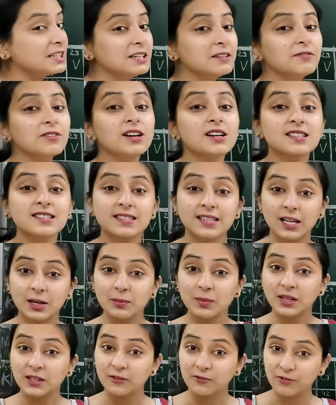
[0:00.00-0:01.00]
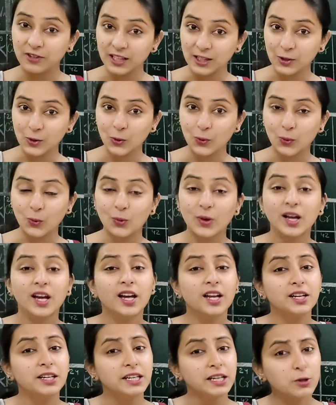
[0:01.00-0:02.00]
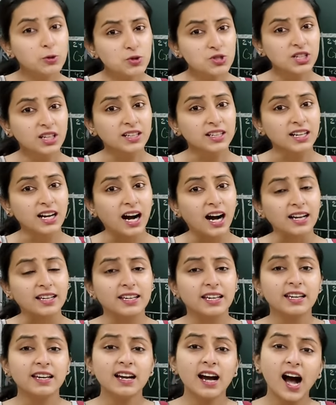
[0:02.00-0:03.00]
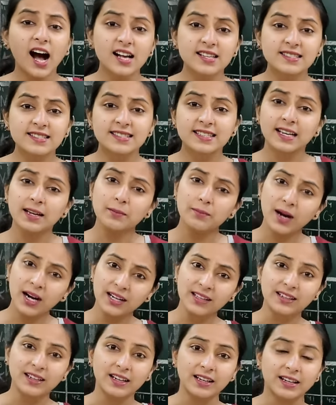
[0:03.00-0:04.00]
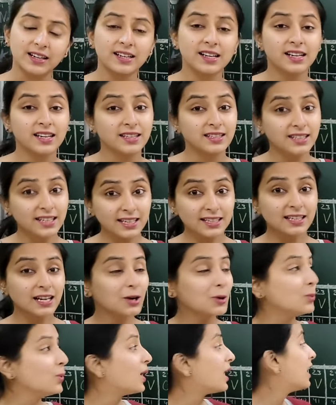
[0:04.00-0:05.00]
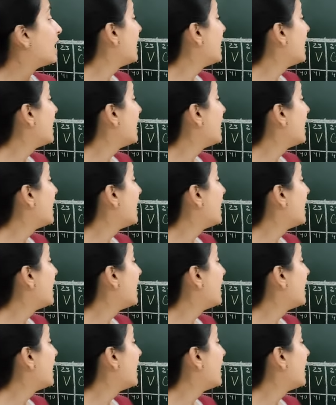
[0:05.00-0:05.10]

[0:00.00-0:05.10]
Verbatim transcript: व सरमन फीको निकुजन गागे अस से बढ़कर ये क्या हुआ